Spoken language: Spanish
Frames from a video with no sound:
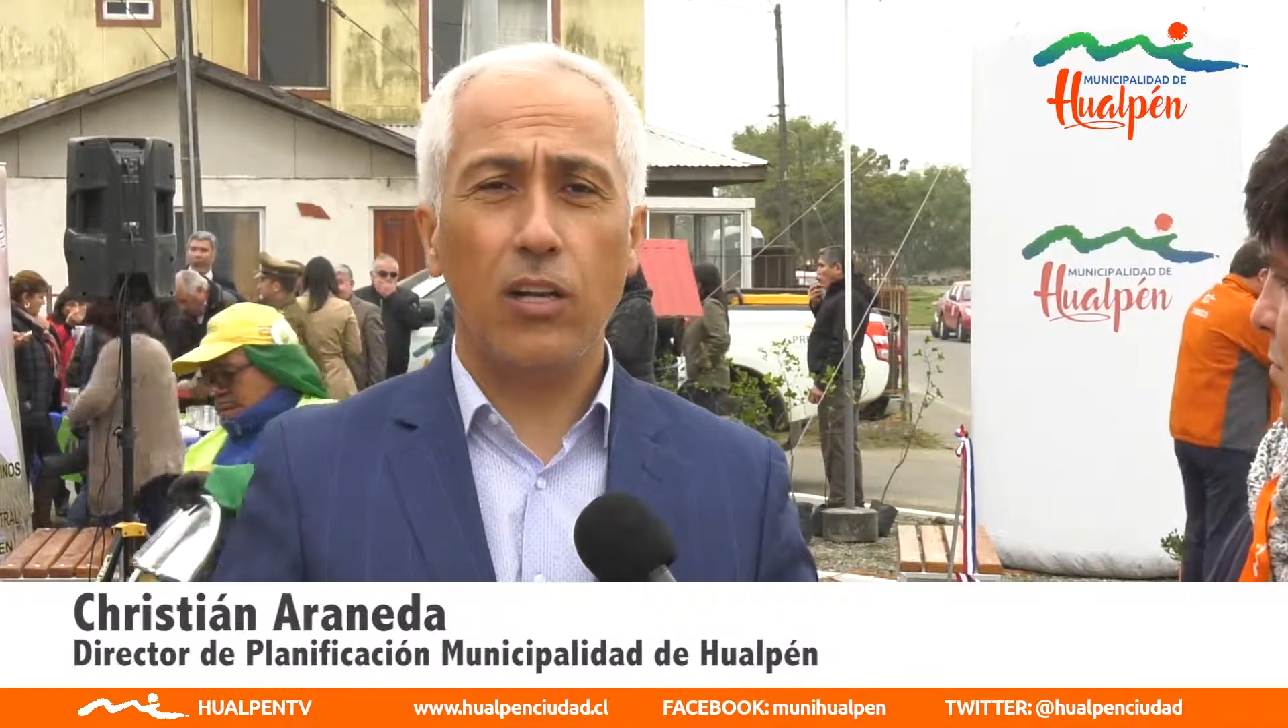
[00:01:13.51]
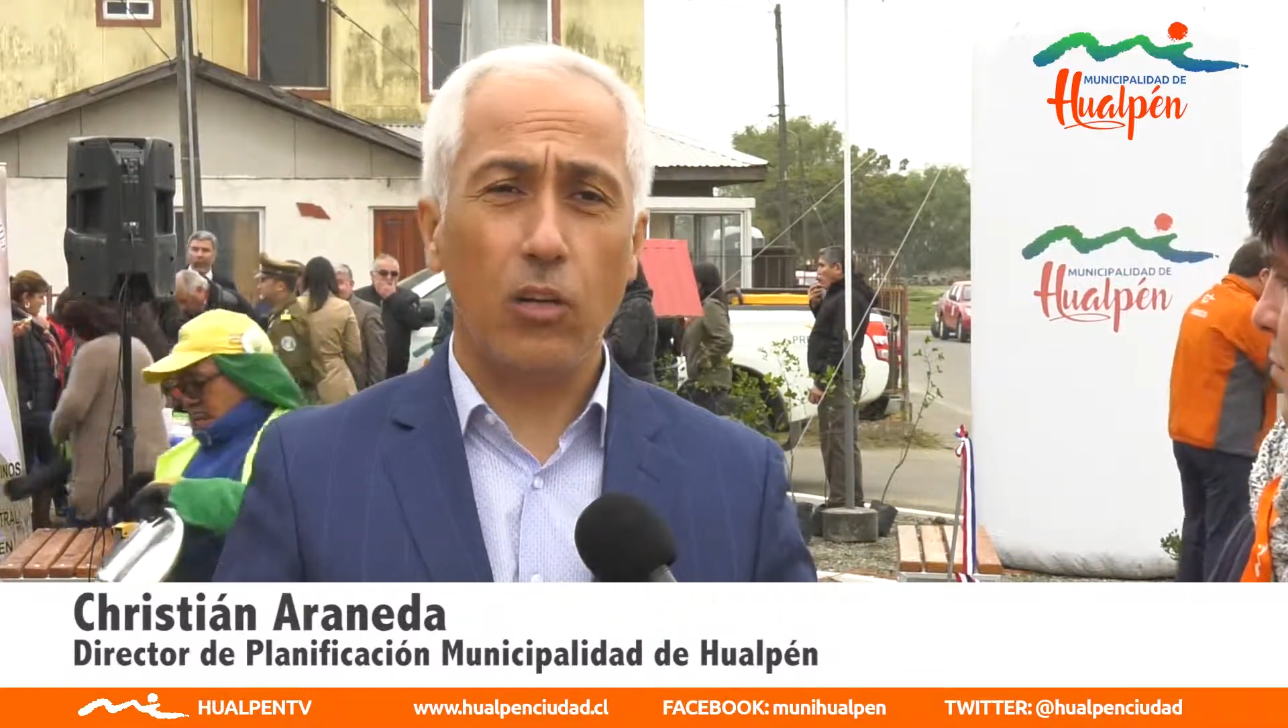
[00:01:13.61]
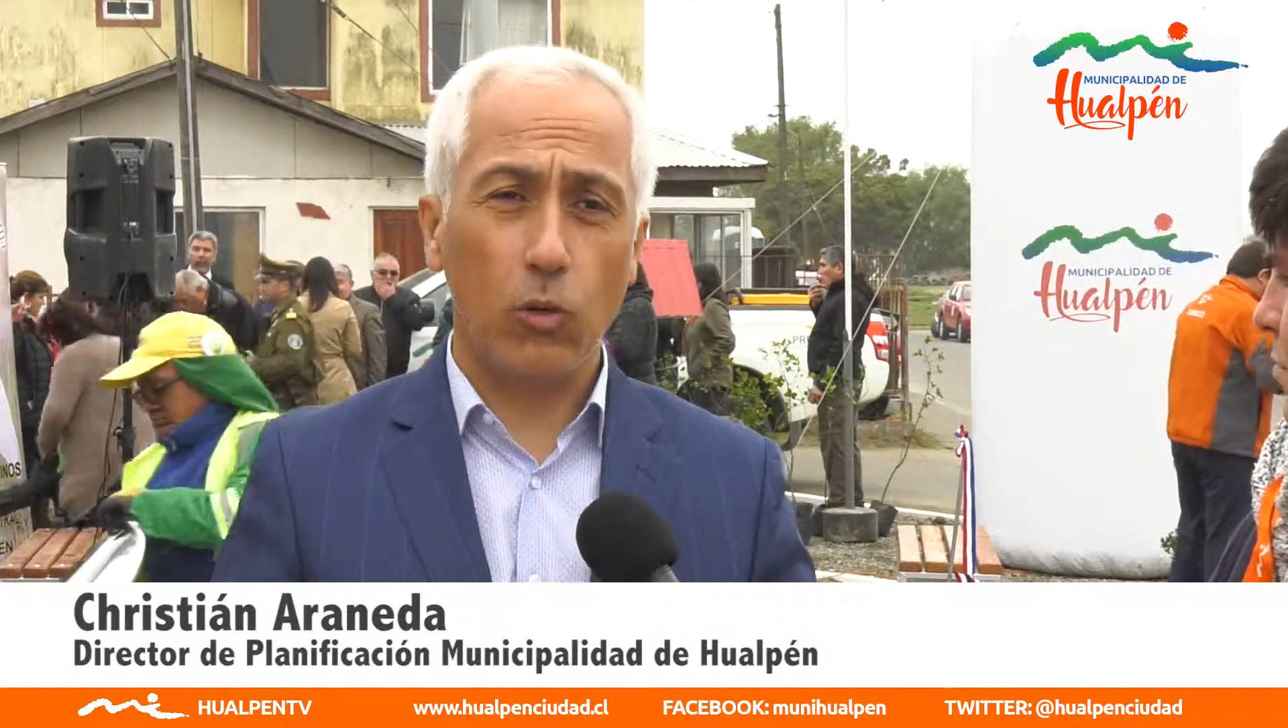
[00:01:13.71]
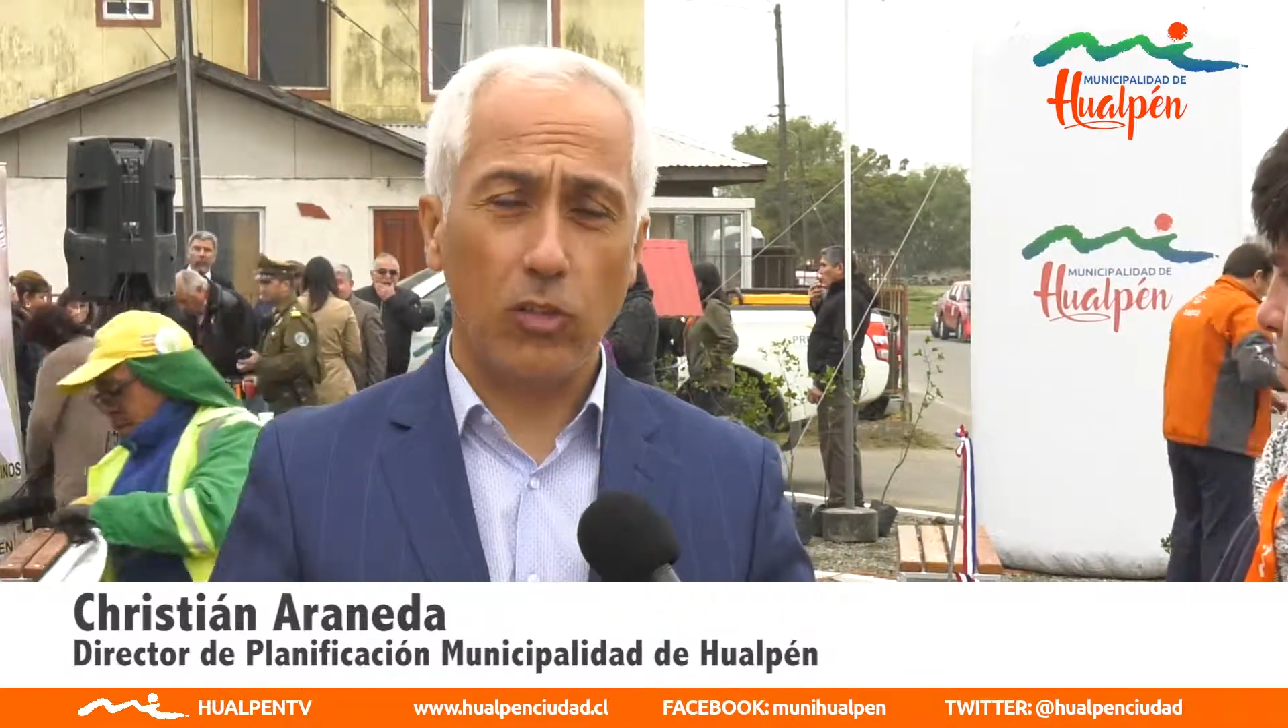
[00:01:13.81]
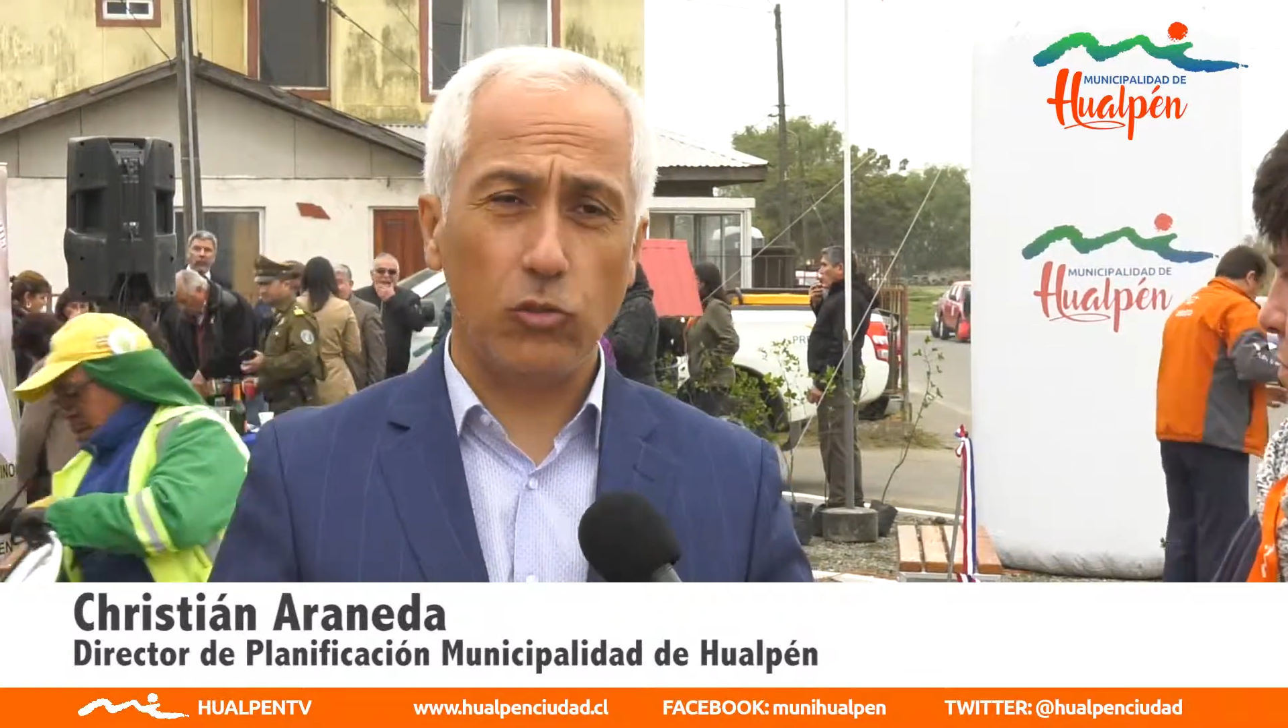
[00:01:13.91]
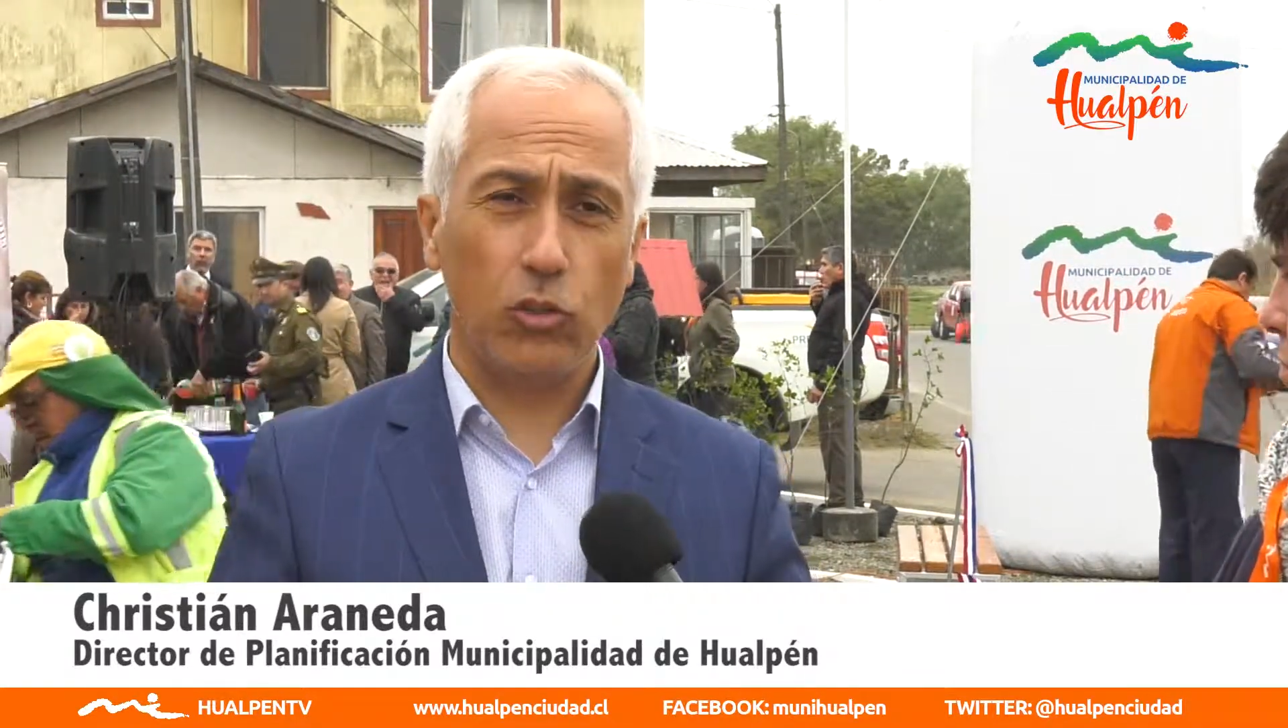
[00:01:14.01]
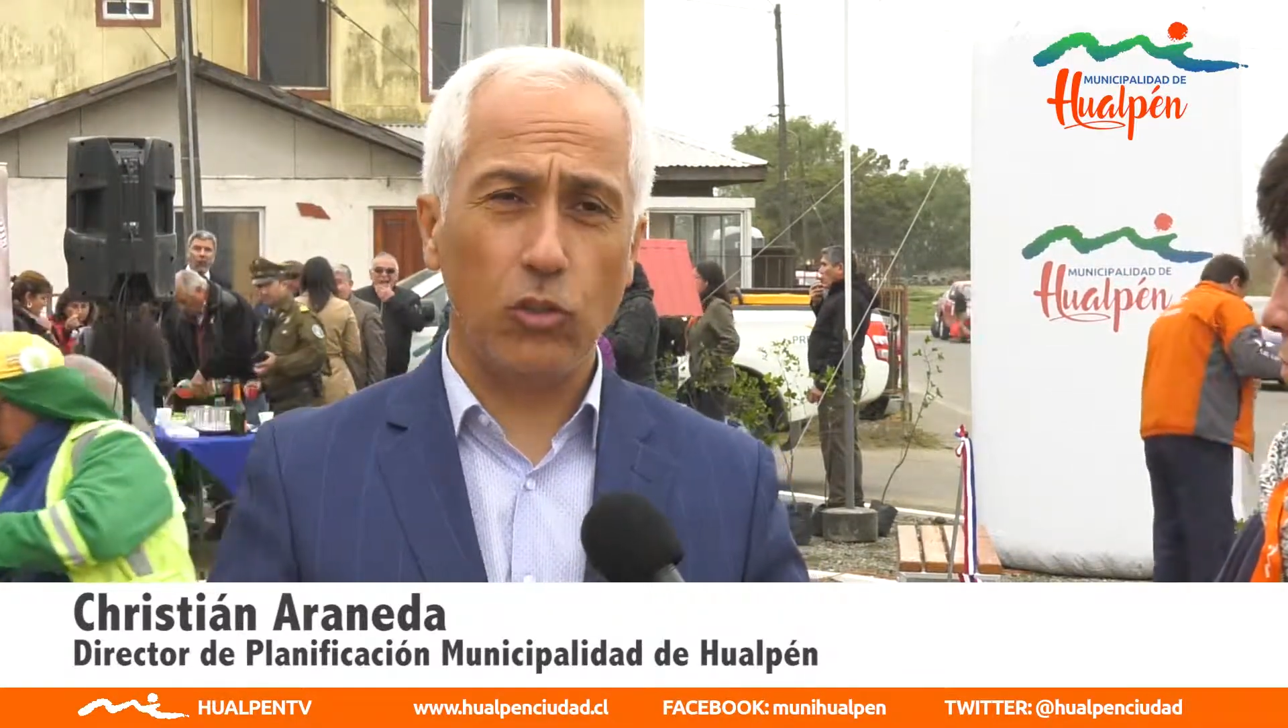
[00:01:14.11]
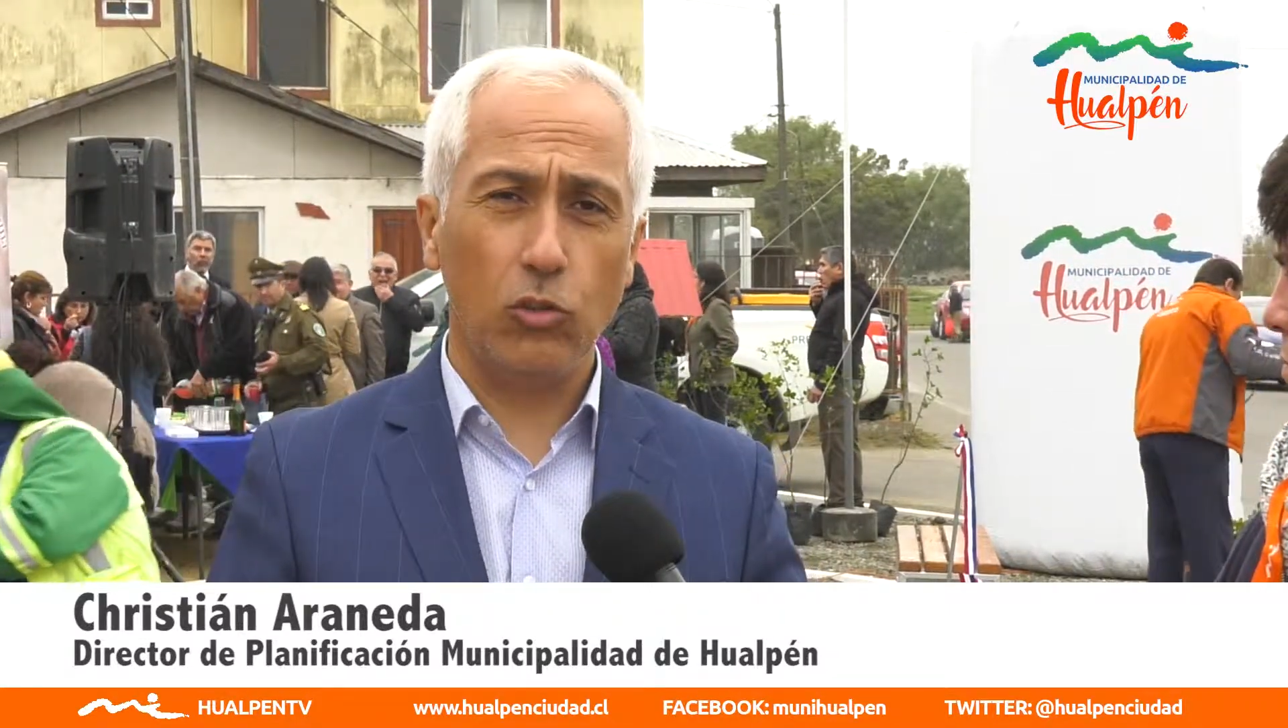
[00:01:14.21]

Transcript: inauguración